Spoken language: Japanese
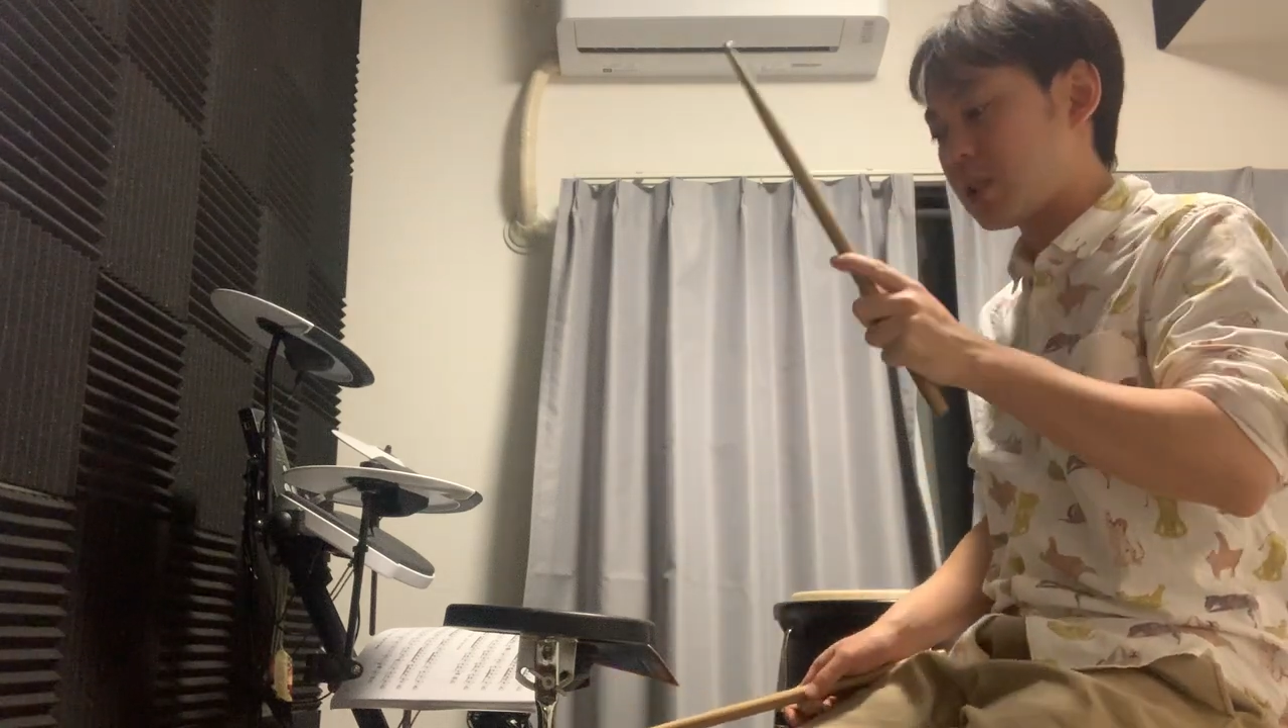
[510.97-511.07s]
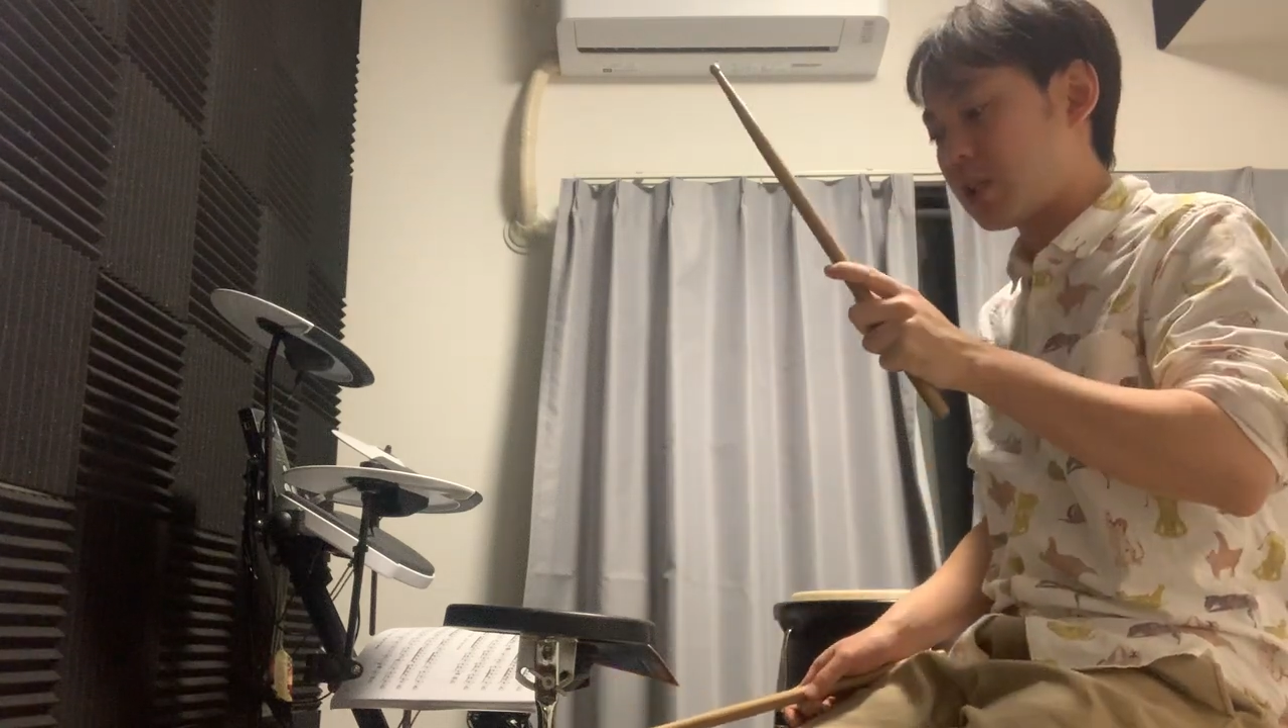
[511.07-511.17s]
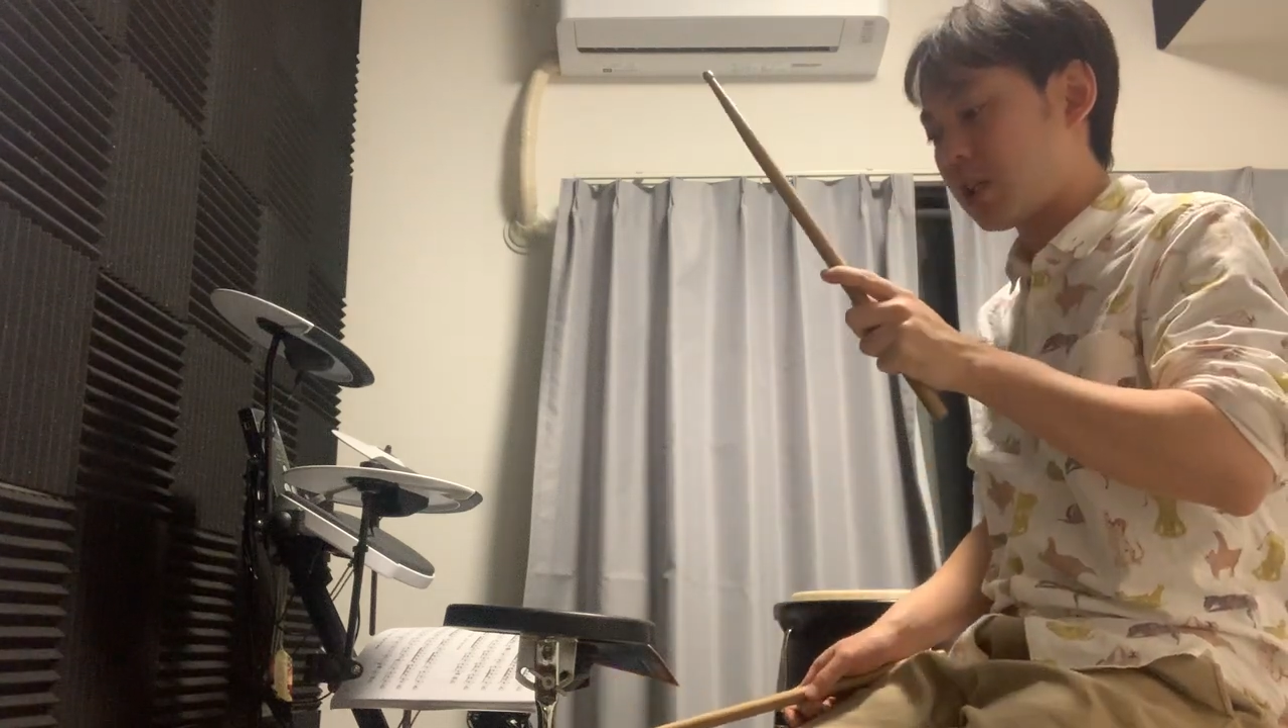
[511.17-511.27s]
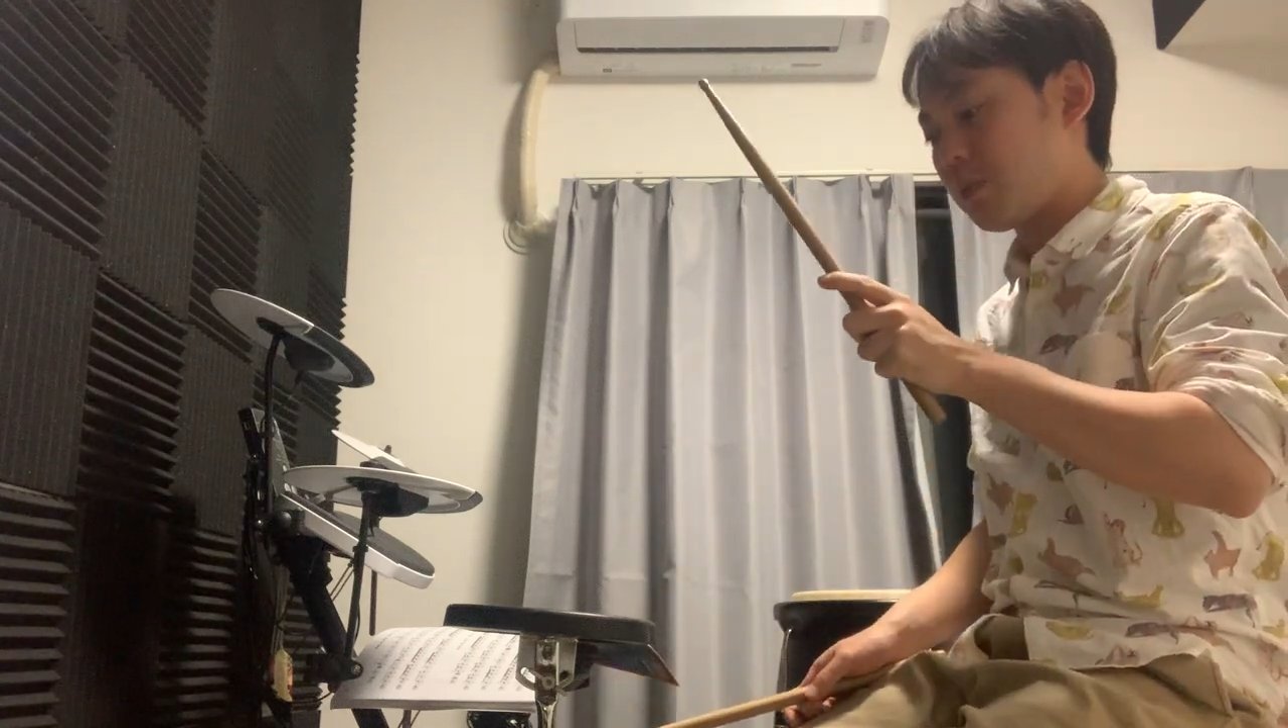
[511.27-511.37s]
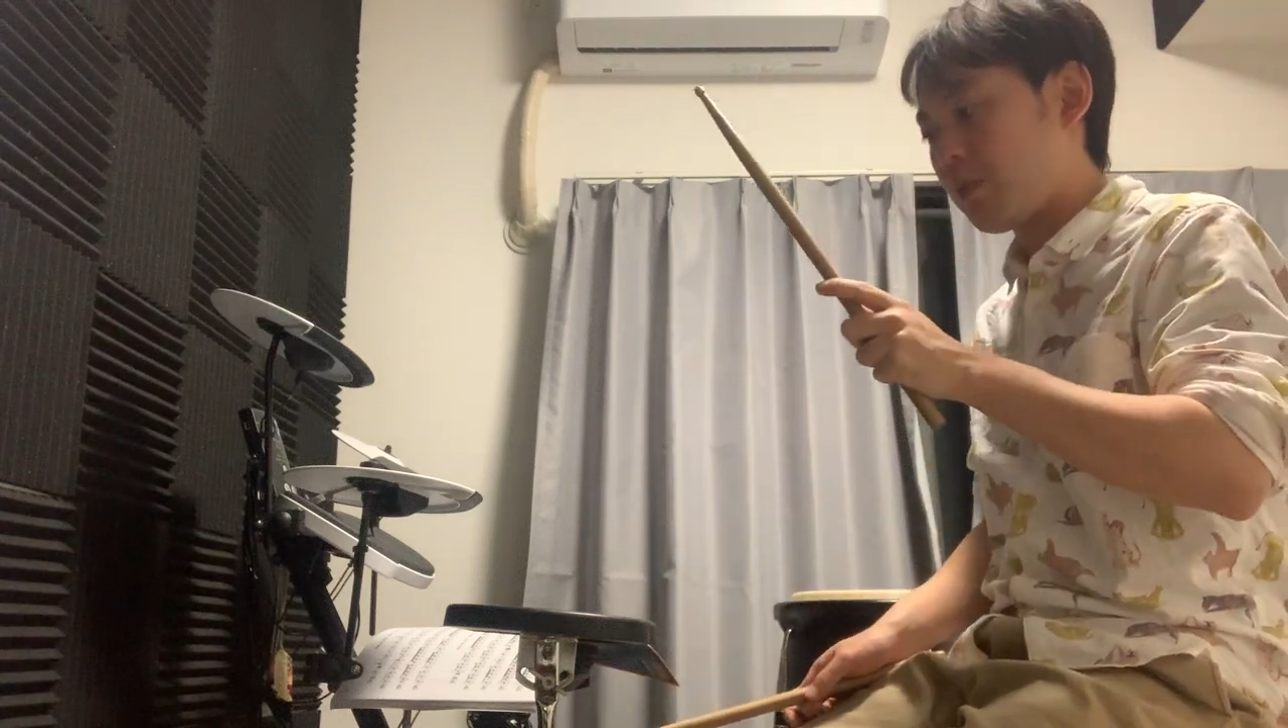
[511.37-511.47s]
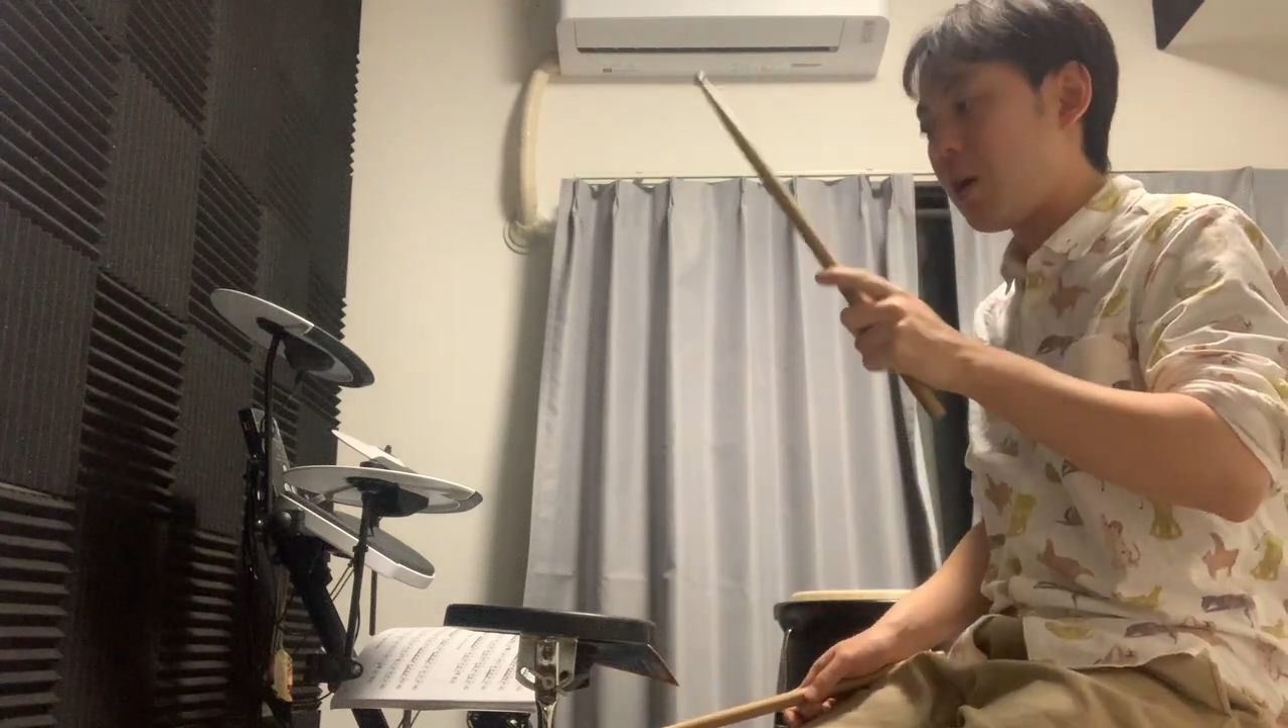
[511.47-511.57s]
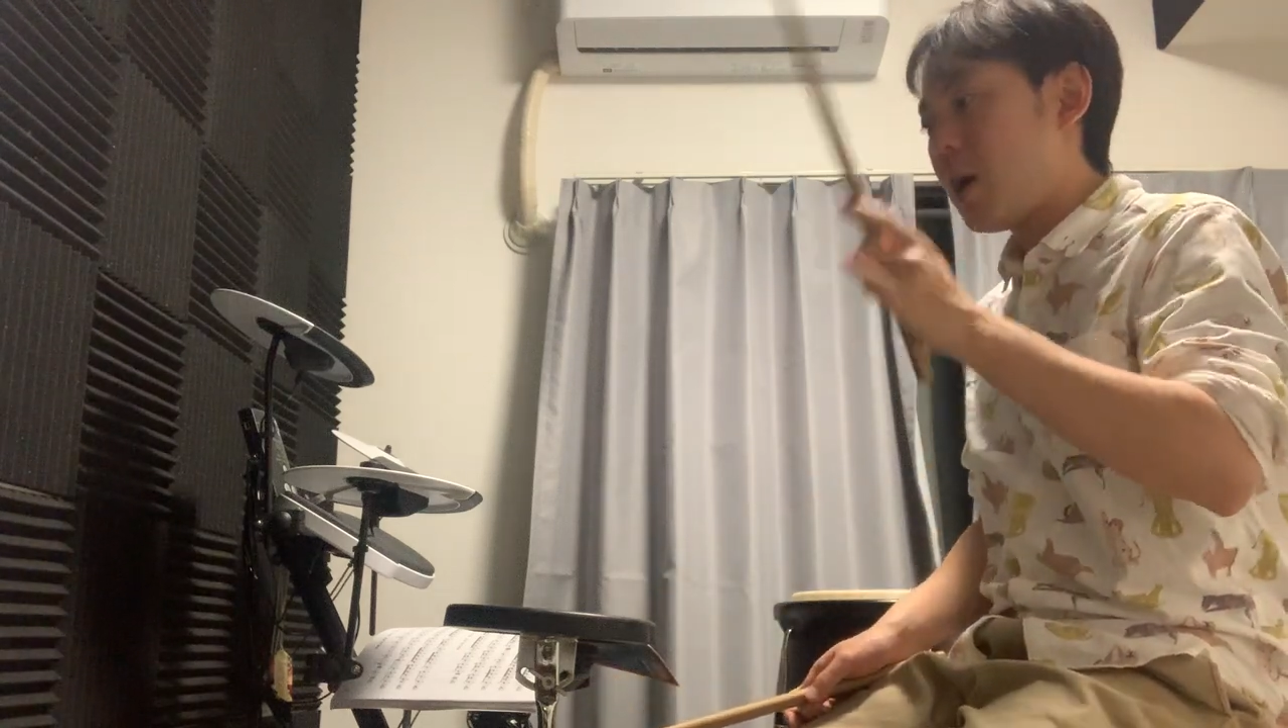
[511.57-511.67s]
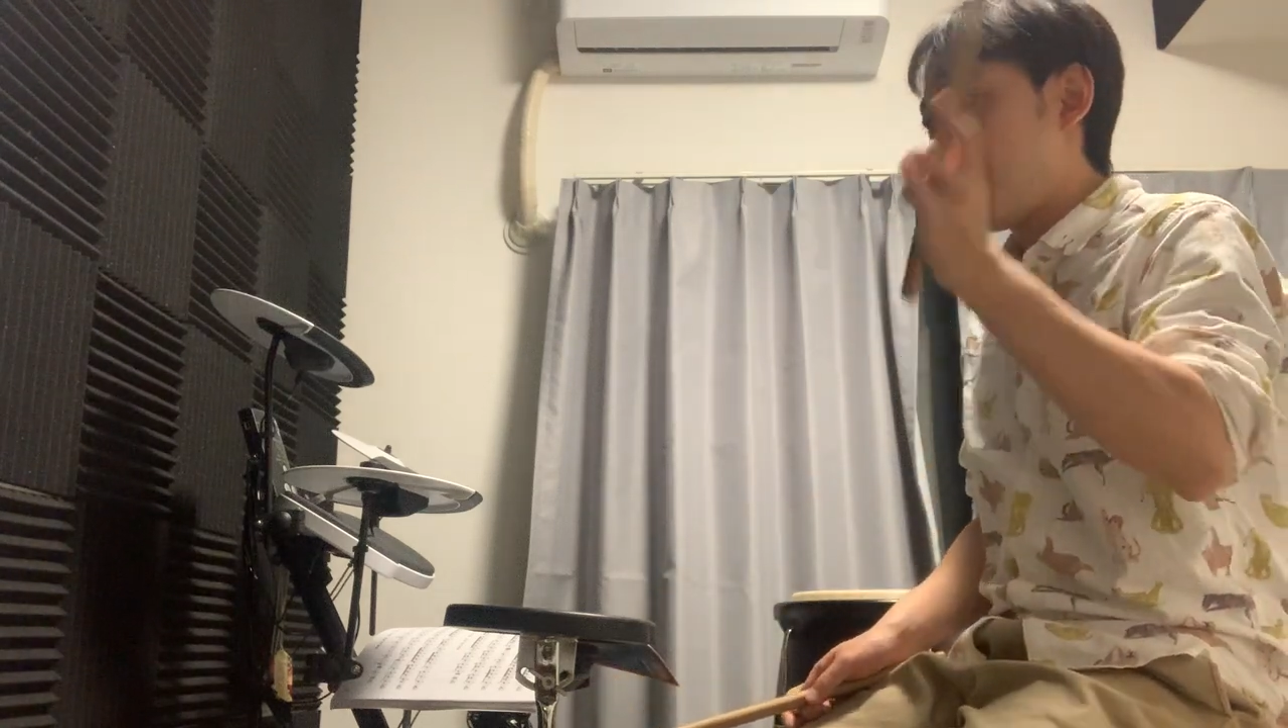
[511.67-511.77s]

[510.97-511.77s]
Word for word: すけども、